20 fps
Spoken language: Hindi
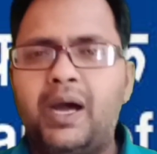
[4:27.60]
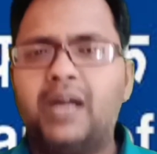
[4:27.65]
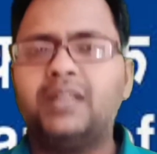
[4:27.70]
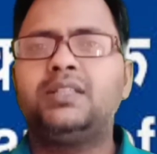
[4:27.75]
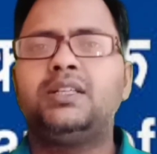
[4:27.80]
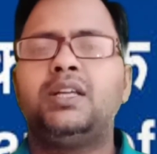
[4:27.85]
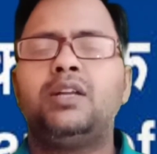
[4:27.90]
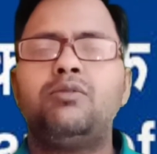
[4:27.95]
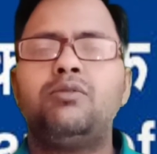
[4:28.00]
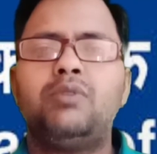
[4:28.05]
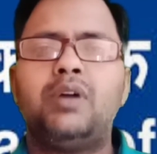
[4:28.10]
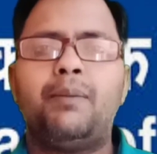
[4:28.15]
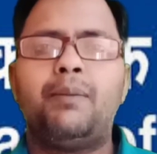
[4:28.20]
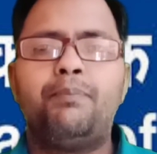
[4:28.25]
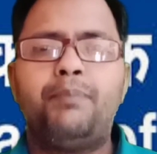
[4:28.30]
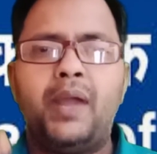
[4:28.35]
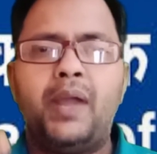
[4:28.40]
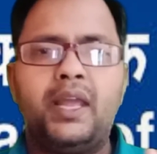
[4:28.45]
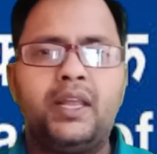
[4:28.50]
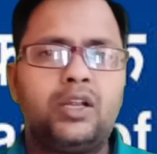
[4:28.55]
बात करूँगा
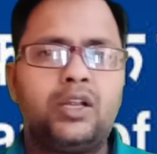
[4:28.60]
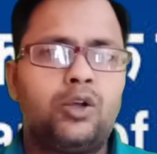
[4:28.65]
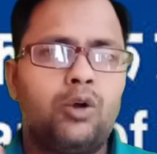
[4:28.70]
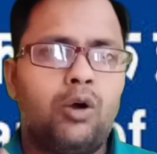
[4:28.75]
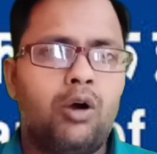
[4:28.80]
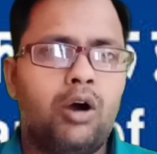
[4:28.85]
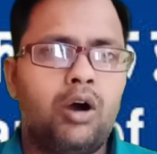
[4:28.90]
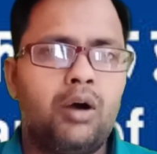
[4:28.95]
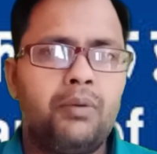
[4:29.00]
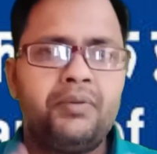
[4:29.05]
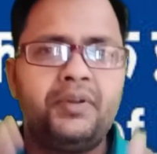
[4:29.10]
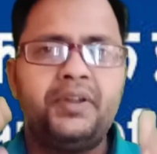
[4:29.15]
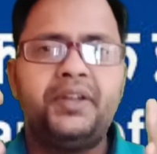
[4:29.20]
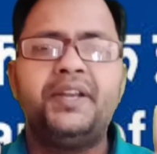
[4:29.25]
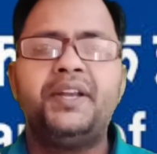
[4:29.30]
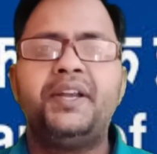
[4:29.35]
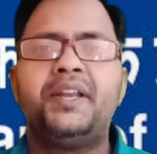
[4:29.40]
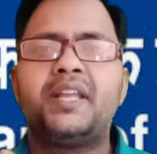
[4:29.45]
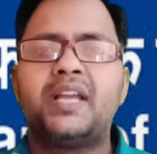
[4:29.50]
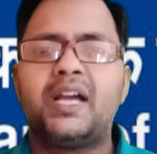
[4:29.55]
बैंक ऑफ
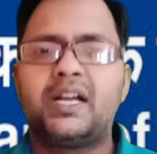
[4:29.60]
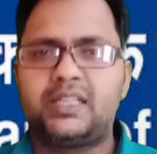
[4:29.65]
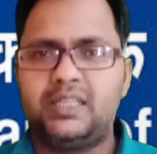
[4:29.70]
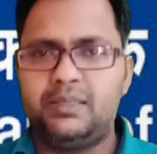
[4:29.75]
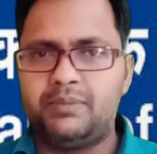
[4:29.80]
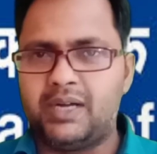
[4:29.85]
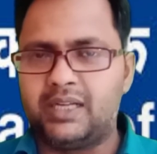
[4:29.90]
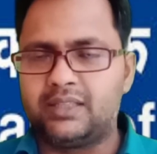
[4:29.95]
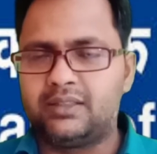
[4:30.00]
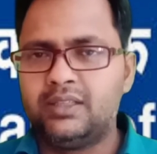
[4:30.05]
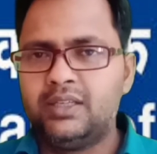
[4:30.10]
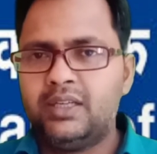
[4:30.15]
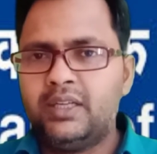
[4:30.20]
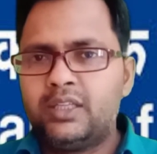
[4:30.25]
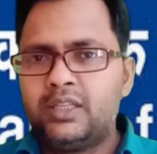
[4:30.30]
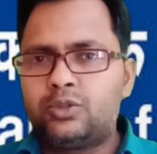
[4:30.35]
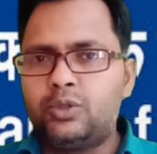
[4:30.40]
इंडिया की बात